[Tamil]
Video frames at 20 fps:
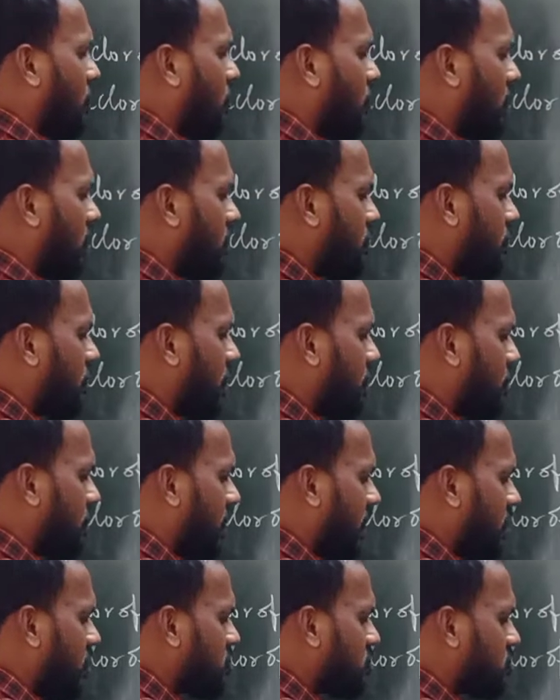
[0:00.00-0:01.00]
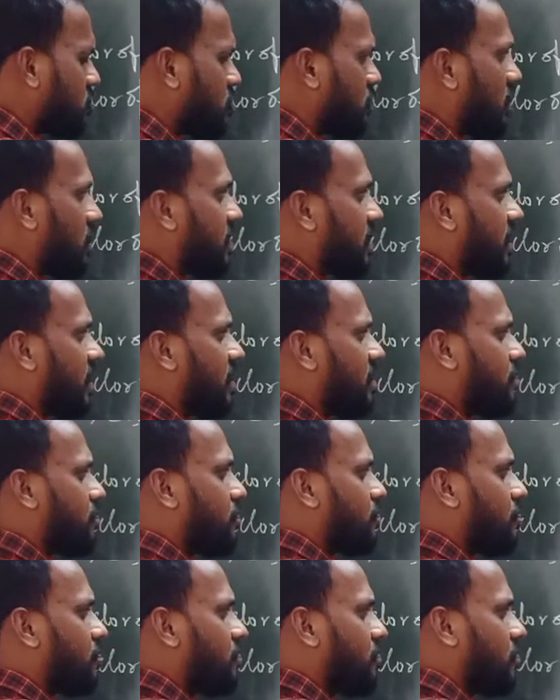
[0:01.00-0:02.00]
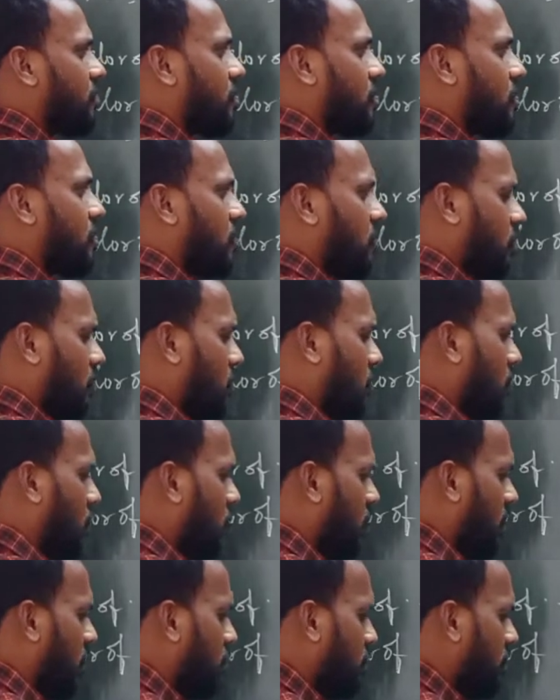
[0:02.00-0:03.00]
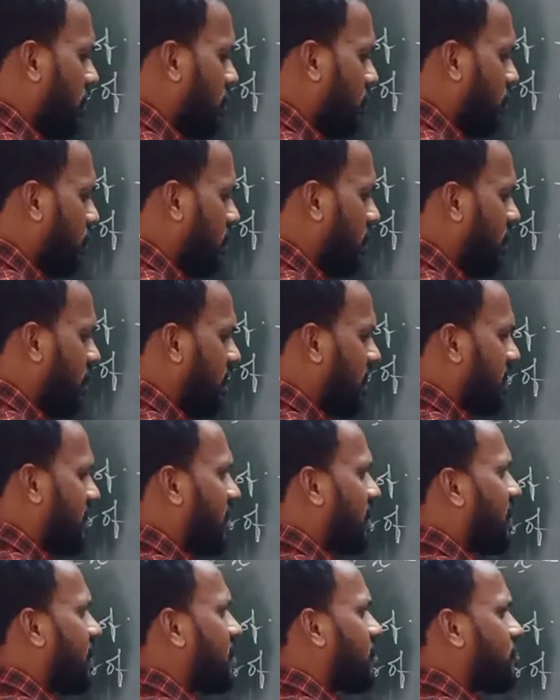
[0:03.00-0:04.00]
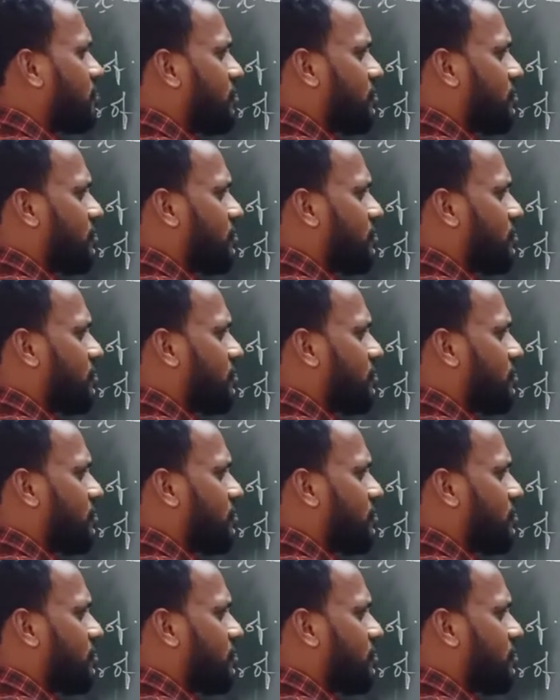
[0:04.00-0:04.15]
ஒன் பை மைனஸ் டூ எழுதலாம் ஒன் பை ஒன்று எழுதலாம்